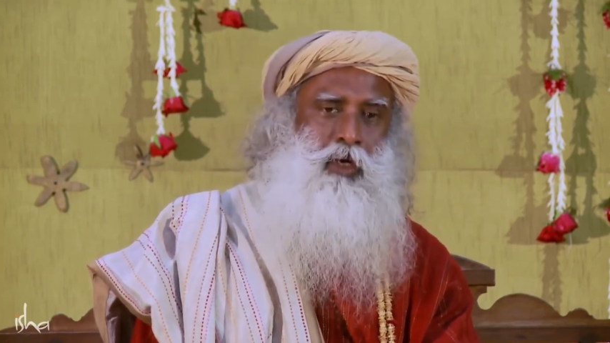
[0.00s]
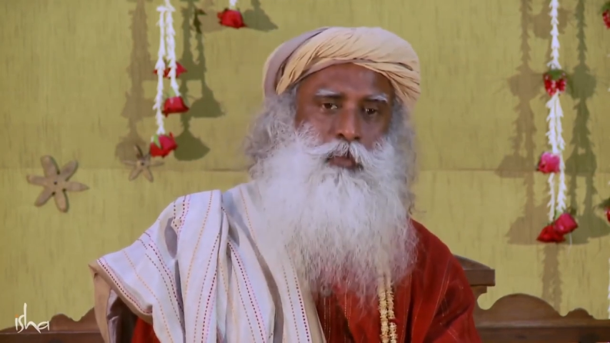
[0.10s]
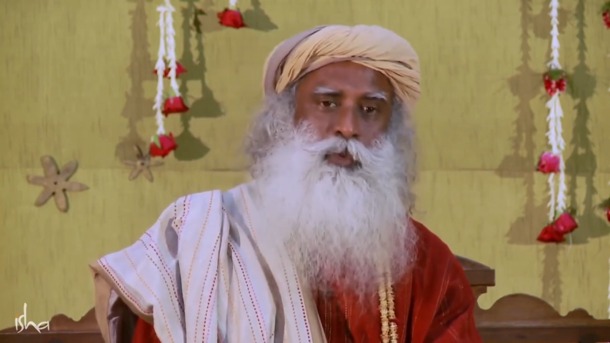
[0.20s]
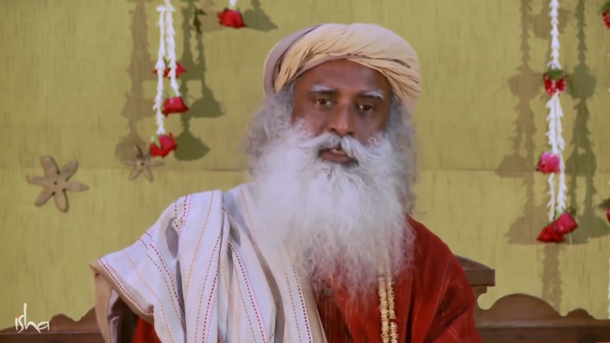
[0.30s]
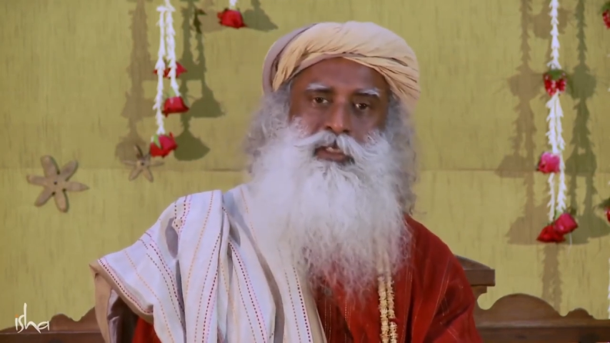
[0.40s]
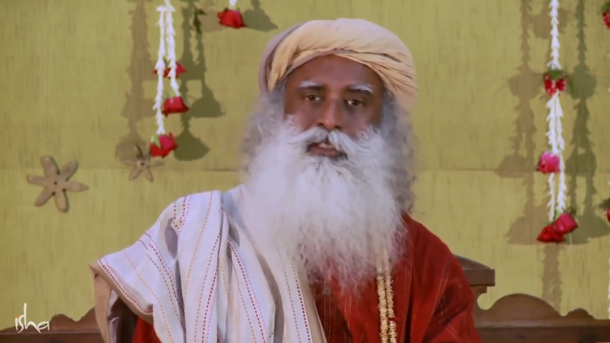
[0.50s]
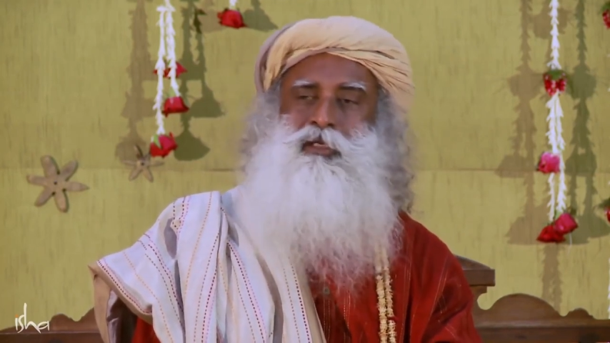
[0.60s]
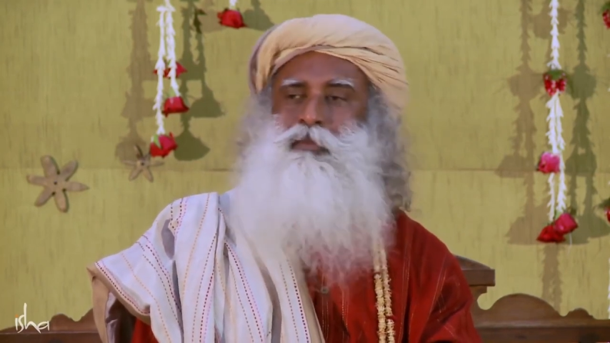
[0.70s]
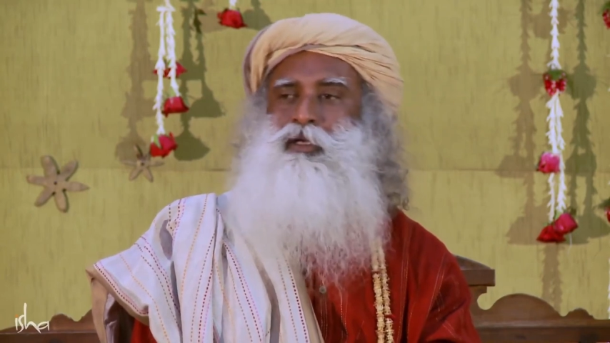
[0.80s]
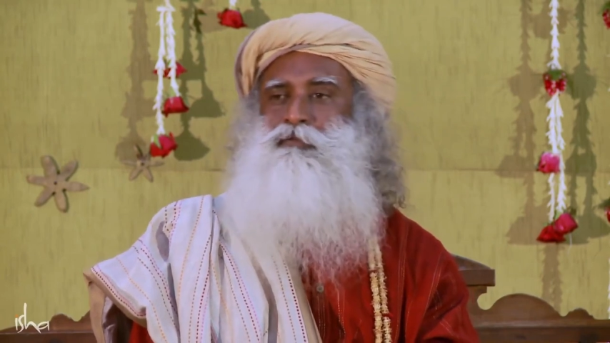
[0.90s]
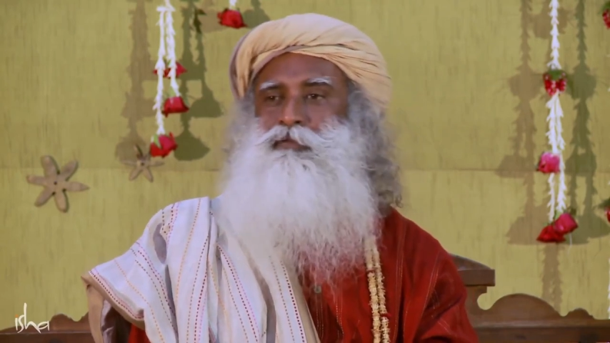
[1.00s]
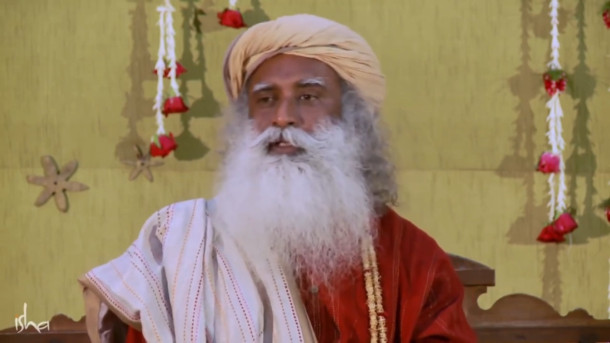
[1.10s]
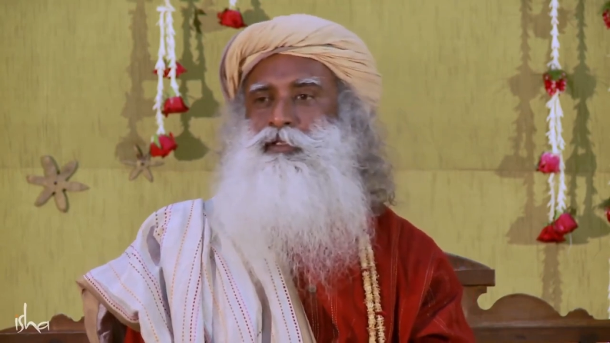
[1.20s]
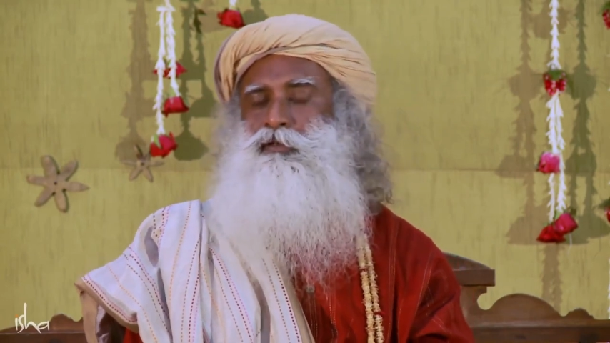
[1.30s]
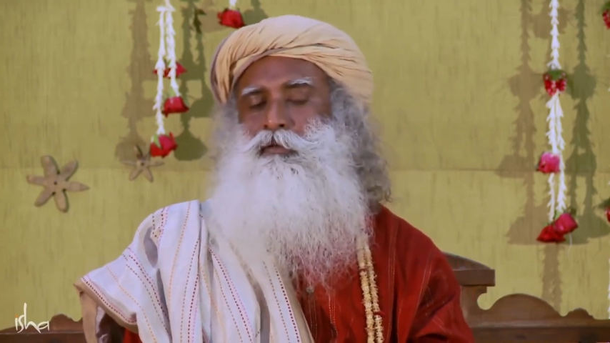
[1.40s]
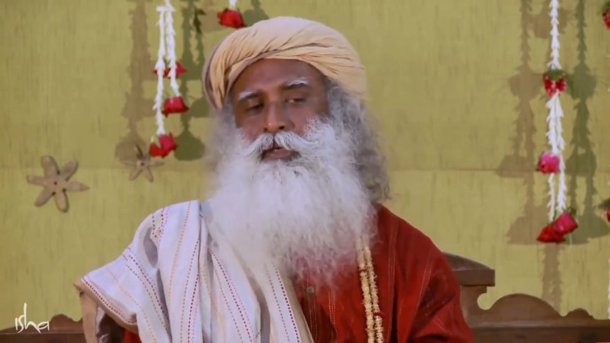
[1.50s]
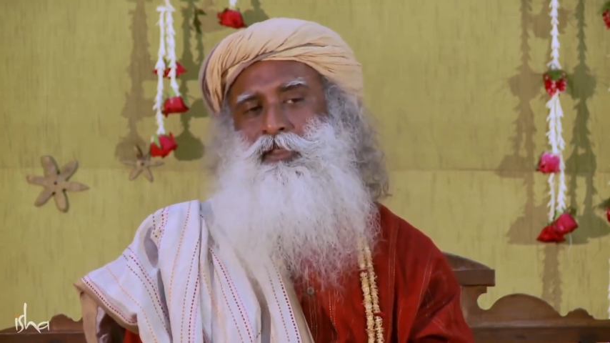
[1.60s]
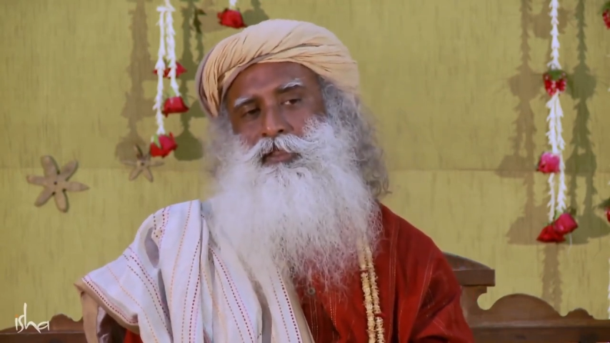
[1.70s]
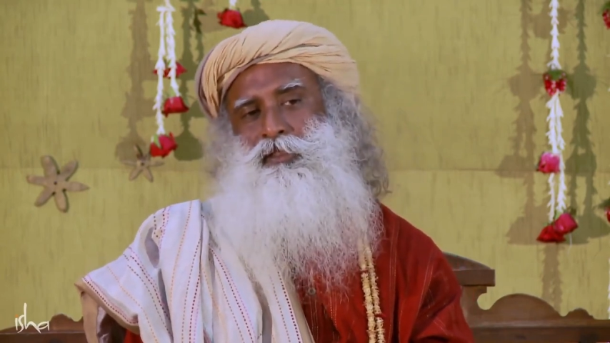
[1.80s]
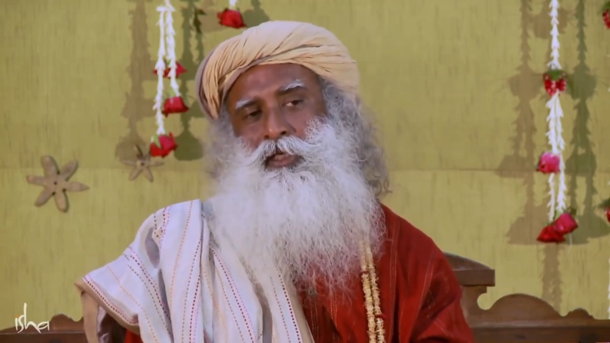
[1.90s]
Offensichtlich glaubt jemand, dein
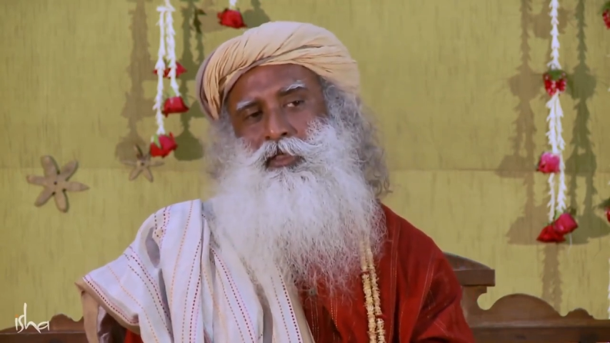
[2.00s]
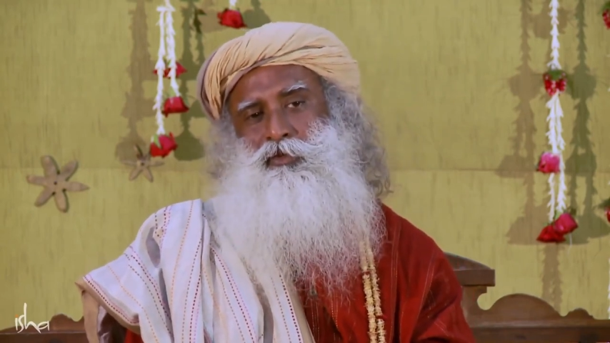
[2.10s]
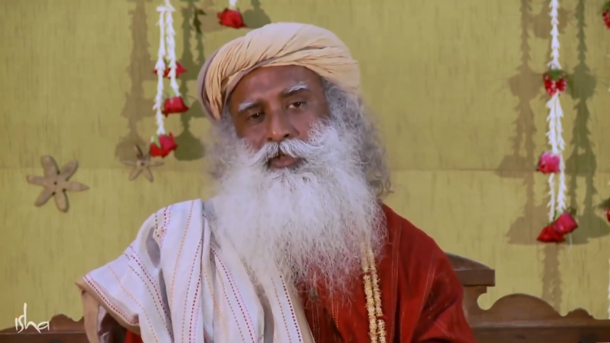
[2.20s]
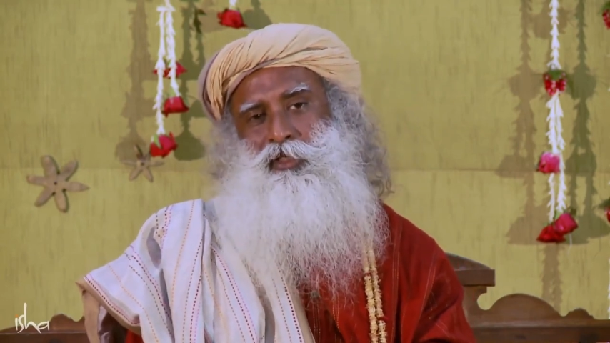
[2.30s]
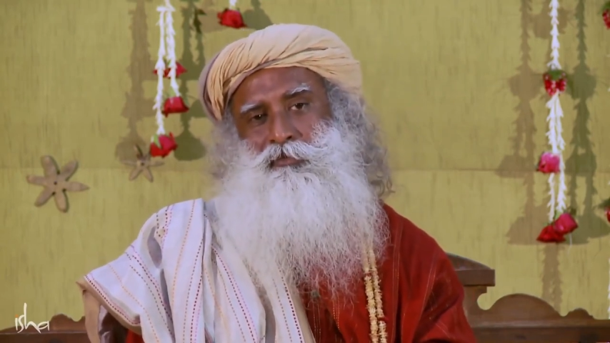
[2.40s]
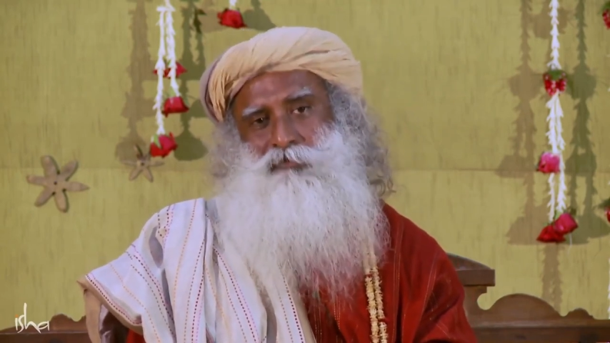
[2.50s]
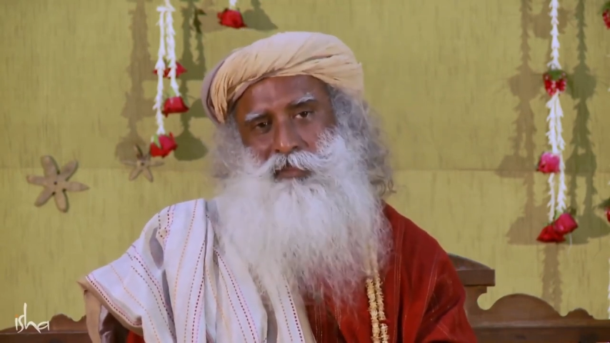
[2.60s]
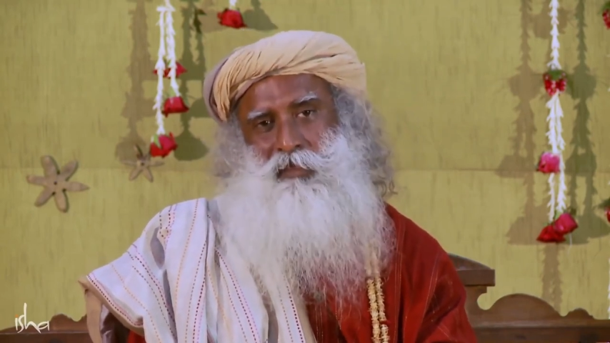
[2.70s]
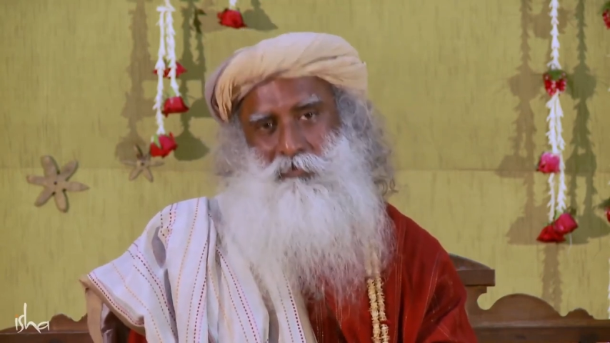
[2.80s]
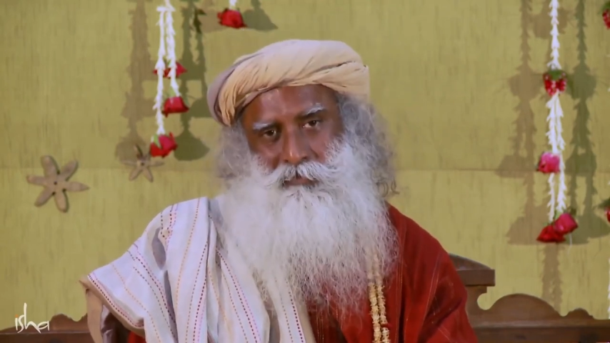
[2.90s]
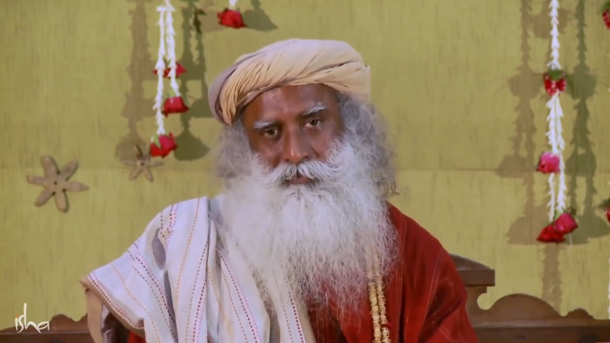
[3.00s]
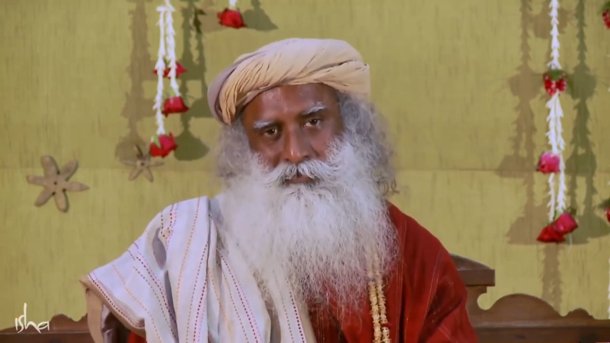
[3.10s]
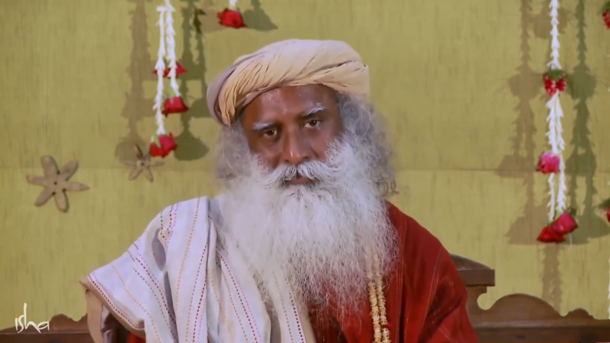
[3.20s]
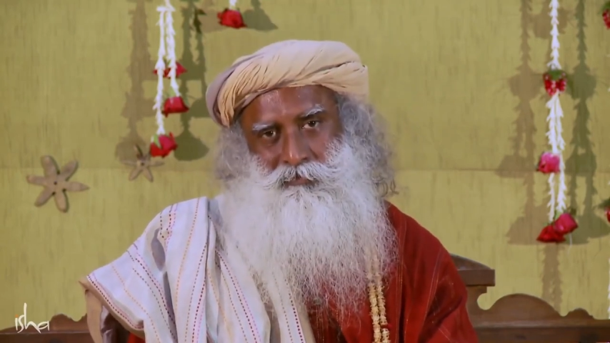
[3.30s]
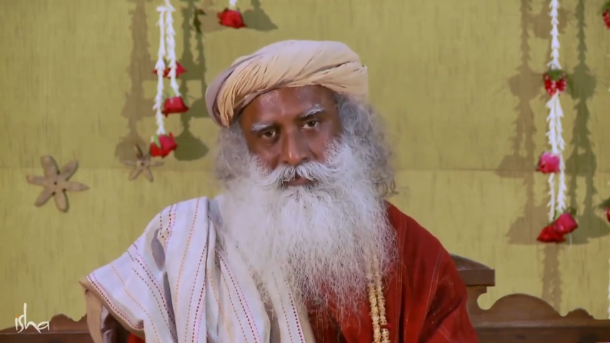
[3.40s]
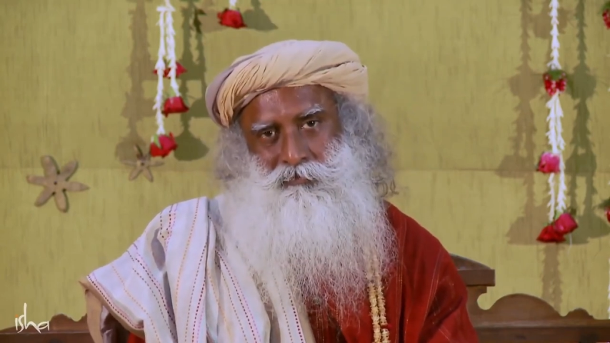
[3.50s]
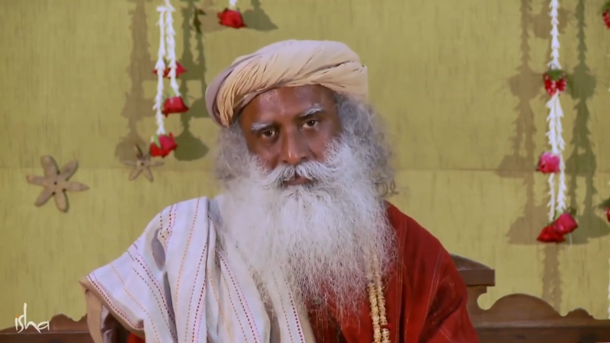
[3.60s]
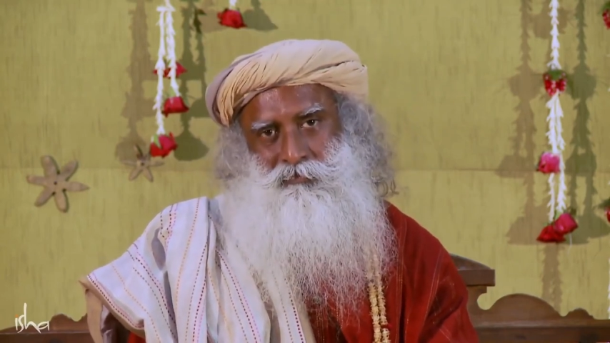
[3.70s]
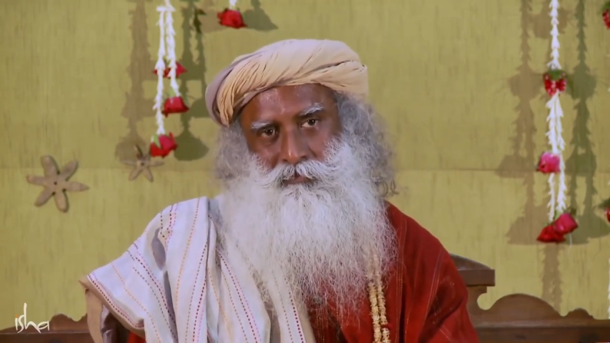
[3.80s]
Bestes ist nicht gut genug für sie.